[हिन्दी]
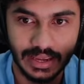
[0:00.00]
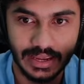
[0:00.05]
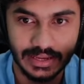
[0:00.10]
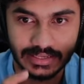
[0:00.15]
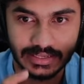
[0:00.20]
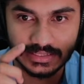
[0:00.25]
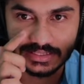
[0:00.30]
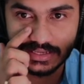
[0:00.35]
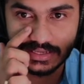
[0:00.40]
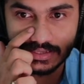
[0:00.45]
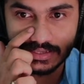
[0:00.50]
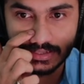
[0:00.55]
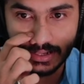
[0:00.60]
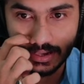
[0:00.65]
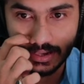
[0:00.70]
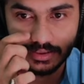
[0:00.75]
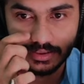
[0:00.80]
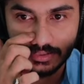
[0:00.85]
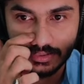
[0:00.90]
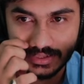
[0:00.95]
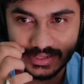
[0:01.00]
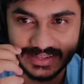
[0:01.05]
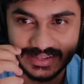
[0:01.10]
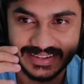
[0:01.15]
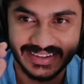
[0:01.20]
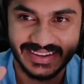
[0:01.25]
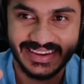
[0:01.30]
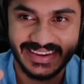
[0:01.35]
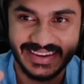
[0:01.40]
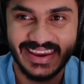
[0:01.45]
इसकी क्या
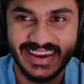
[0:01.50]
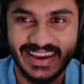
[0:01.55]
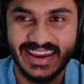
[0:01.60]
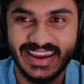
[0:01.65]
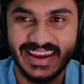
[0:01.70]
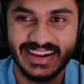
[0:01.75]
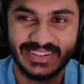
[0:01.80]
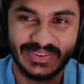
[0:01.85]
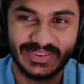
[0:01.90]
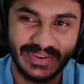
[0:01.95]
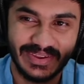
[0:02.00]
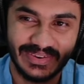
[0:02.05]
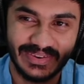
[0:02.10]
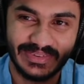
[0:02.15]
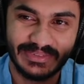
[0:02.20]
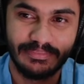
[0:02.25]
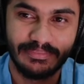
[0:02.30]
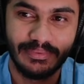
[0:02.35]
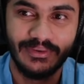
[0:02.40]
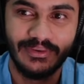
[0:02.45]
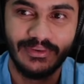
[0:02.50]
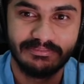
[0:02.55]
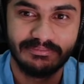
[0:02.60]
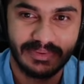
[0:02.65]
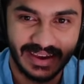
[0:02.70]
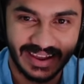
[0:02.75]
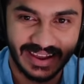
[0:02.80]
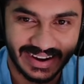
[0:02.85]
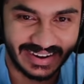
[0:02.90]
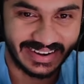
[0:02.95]
ये एक तो मेरे को बहुत
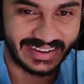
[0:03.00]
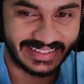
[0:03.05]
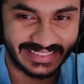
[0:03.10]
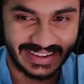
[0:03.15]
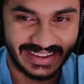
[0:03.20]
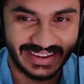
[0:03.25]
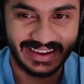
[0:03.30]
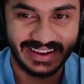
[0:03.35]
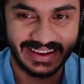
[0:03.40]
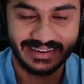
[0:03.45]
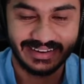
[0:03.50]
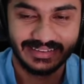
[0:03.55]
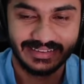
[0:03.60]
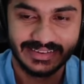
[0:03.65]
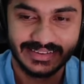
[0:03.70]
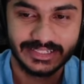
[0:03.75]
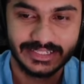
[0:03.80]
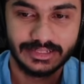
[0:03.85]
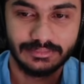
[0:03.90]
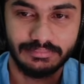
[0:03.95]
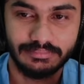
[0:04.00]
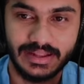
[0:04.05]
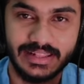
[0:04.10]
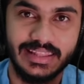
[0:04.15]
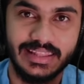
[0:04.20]
प्यारा लगता है यार पंद्रह